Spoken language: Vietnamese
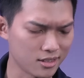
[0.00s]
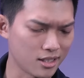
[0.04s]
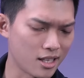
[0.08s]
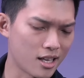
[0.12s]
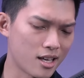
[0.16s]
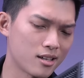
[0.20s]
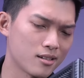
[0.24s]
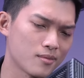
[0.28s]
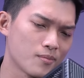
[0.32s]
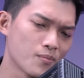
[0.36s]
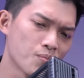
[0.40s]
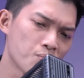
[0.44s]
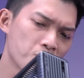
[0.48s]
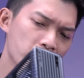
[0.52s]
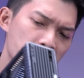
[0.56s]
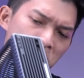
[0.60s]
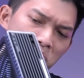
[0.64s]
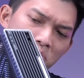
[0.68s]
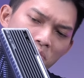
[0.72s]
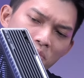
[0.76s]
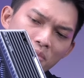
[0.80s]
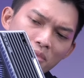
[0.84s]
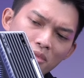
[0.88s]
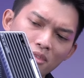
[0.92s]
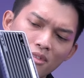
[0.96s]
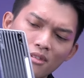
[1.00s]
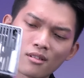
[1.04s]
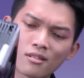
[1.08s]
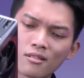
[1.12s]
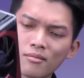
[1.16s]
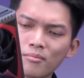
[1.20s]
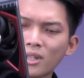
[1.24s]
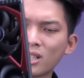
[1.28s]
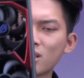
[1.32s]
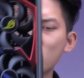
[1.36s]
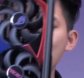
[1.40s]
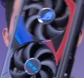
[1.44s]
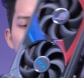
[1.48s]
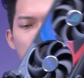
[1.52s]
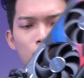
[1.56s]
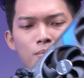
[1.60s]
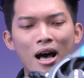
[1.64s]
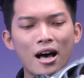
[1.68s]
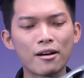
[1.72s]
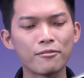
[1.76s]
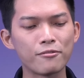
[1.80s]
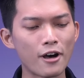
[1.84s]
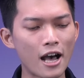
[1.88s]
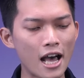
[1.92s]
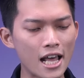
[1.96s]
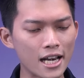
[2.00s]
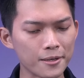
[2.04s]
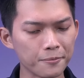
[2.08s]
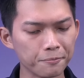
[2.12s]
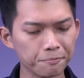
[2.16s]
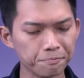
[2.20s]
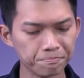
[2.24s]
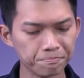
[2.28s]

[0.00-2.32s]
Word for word: nha mặt trước thì ba fan